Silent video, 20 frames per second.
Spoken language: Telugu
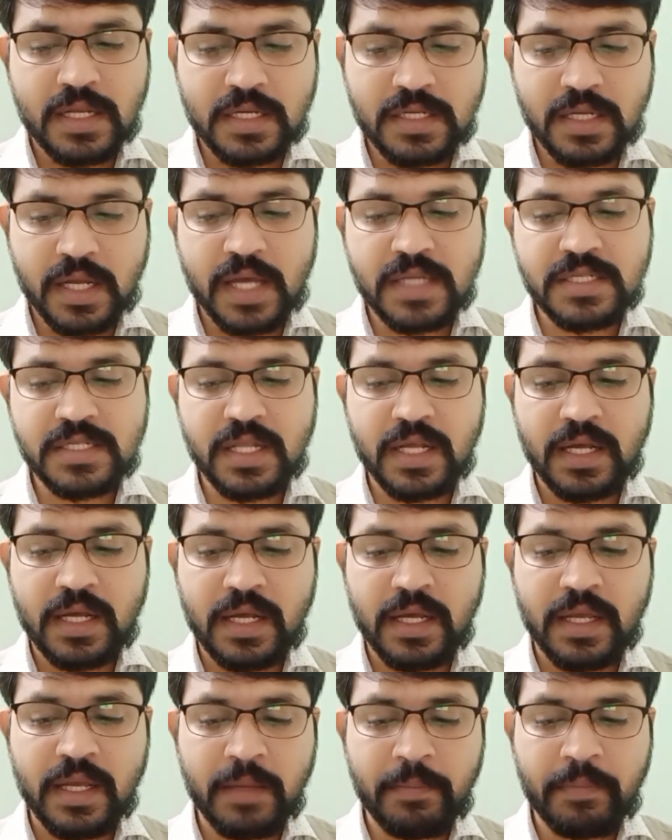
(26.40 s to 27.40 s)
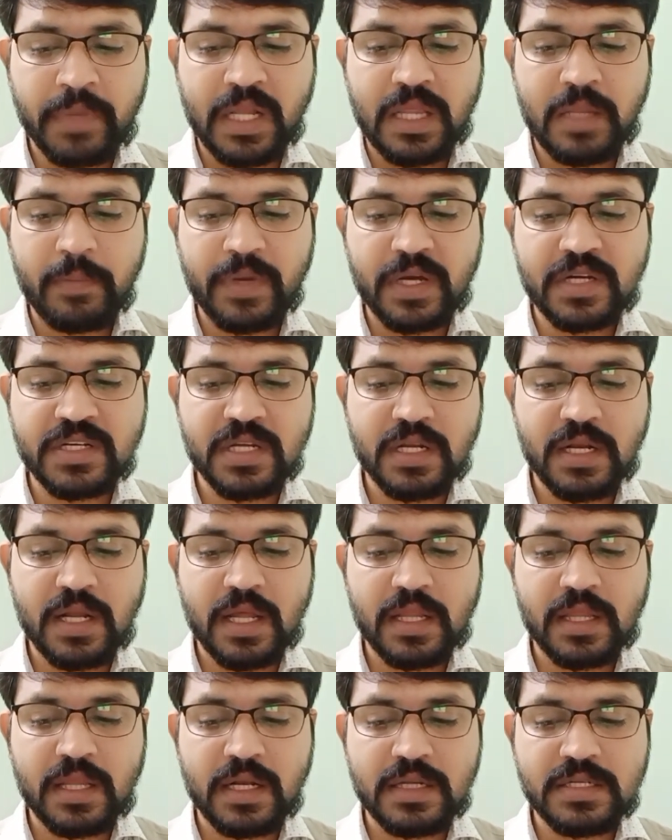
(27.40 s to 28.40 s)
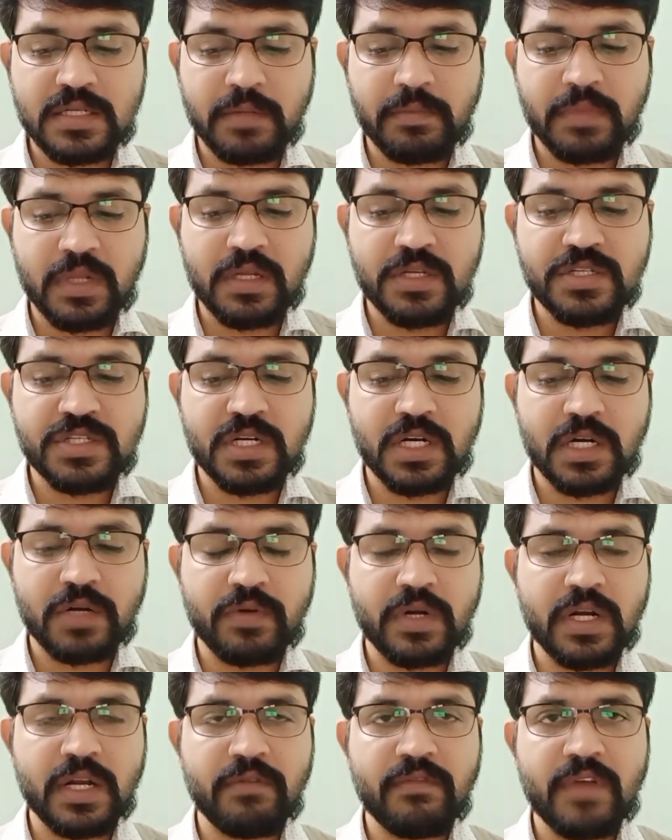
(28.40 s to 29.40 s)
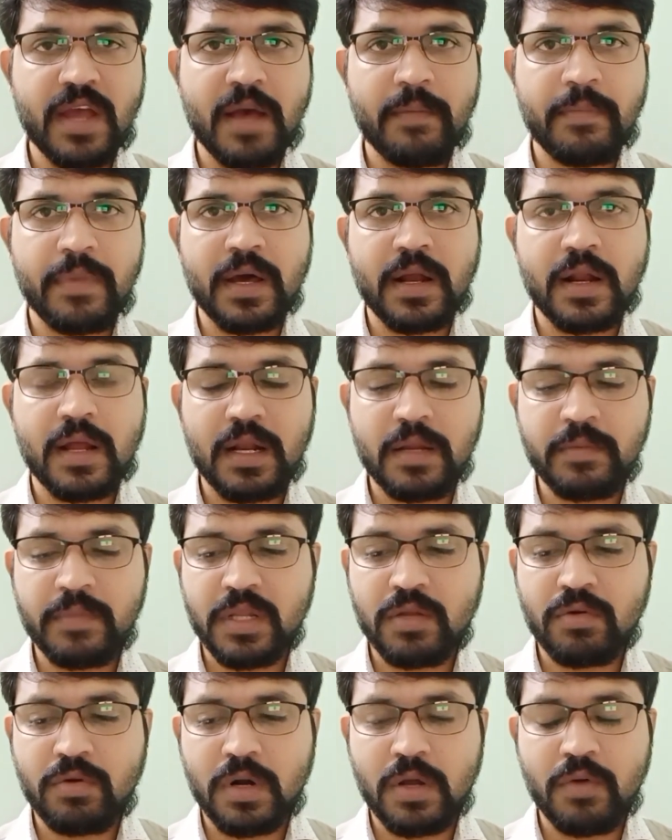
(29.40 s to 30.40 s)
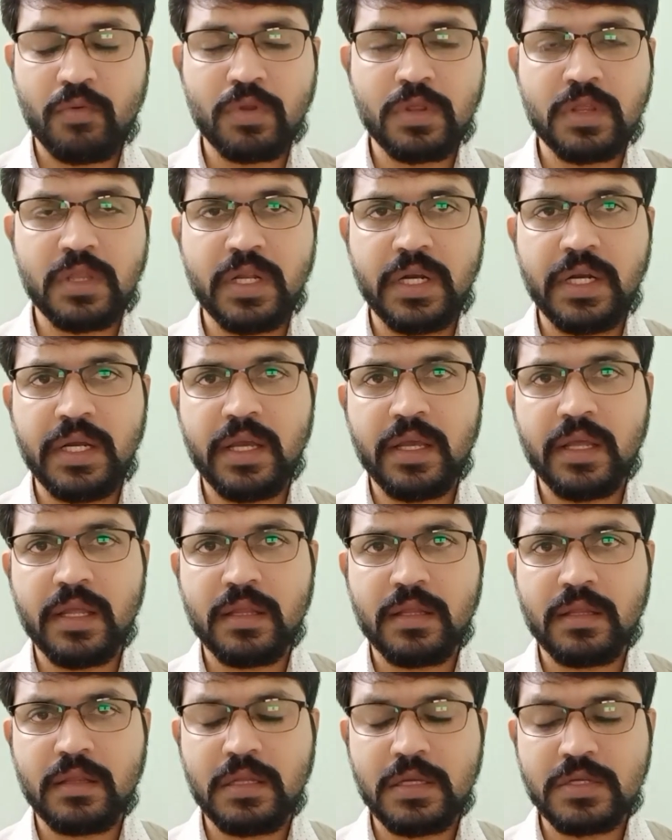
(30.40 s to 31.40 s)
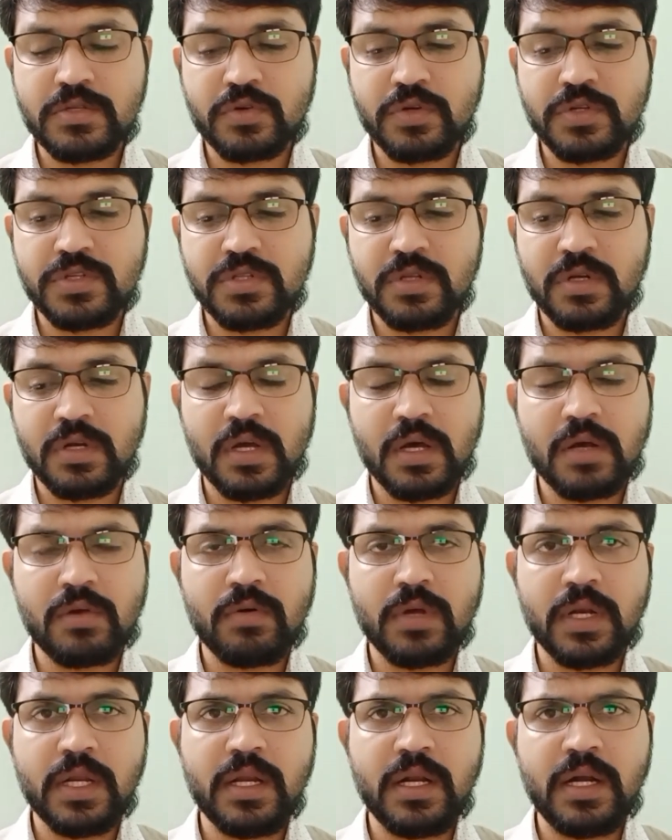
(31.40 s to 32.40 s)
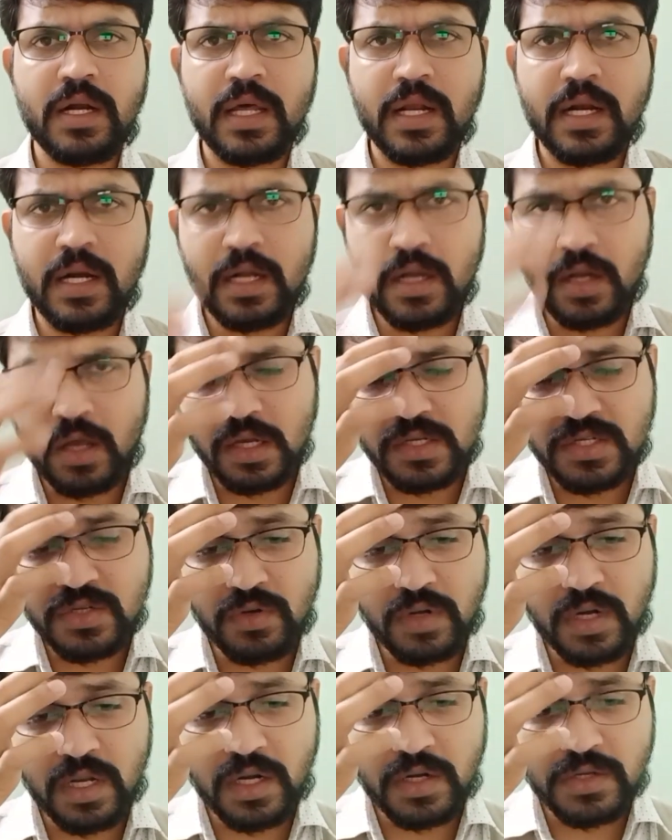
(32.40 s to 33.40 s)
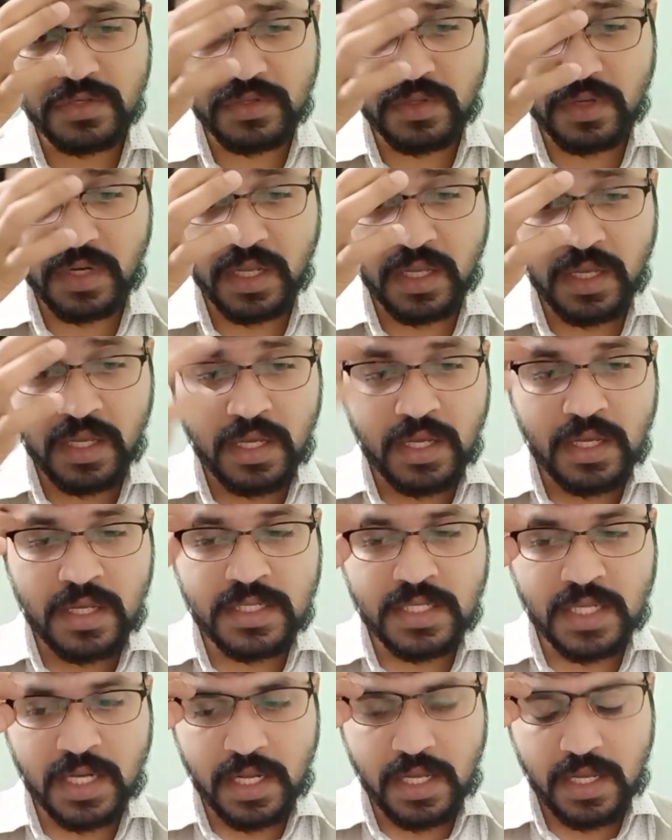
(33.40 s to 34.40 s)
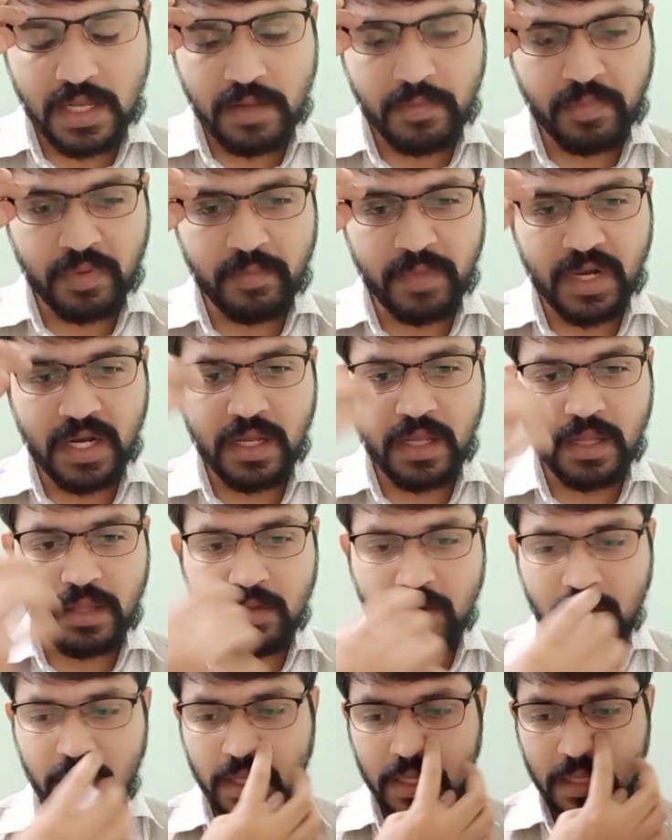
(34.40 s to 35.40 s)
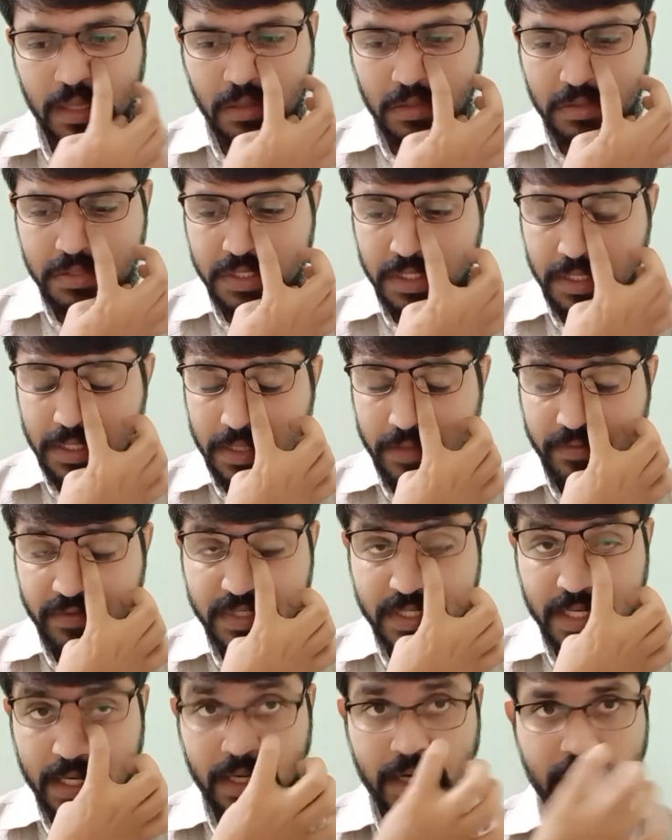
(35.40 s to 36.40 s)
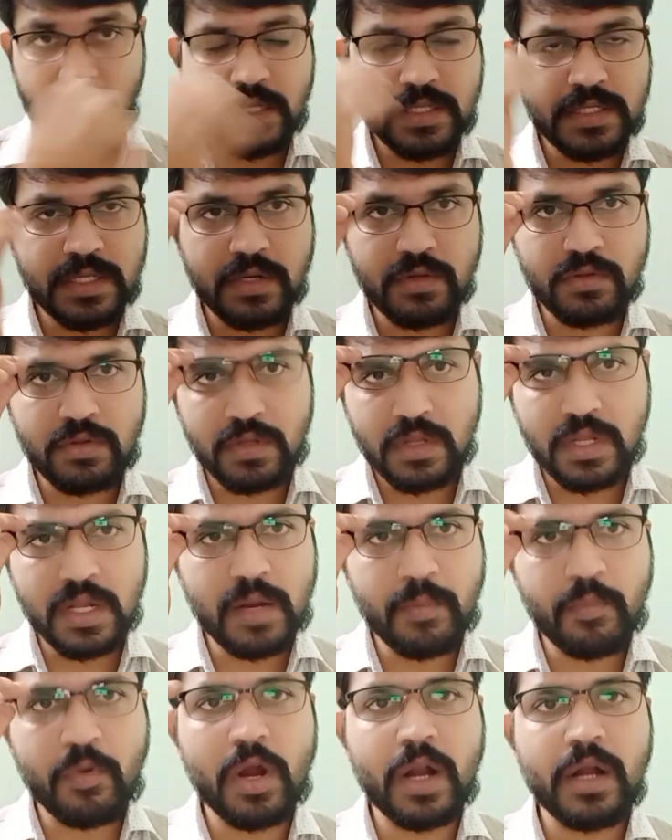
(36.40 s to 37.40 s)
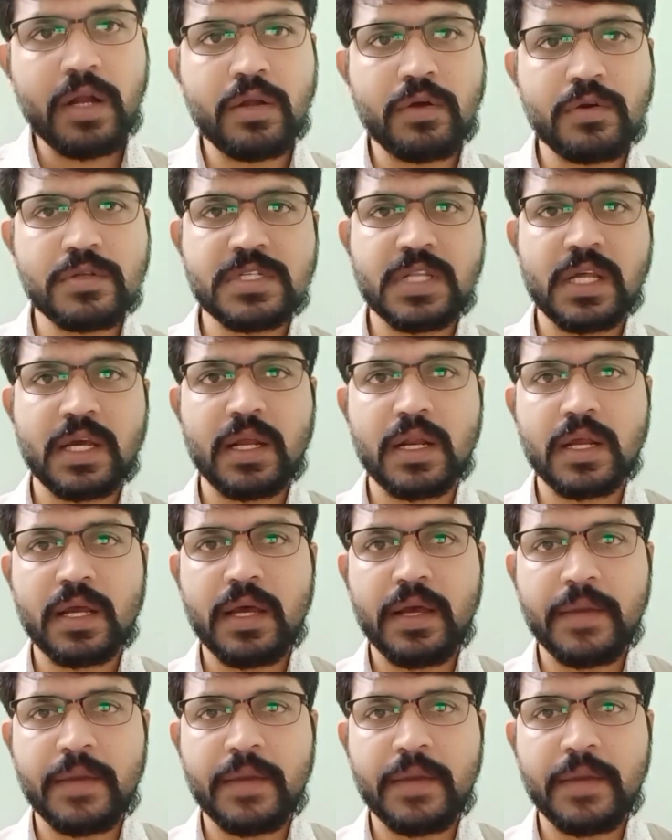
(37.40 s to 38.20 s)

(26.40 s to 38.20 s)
కాస్త ఈ ప్రతిపక్ష నేతలకు సంబంధించినటువంటి వ్యాపారాల మీద కూడా ఒత్తిడి తీసుకొస్తున్నారు అని ఇండైరెక్ట్ టాక్స్ కూడా నడుస్తున్నాయి సరే ఇప్పుడు మళ్ళీ ఎందుకు ఇదంతా వచ్చింది విశాఖలో ఏం జరుగుతుందన్న పాయింట్కి వస్తే కనుక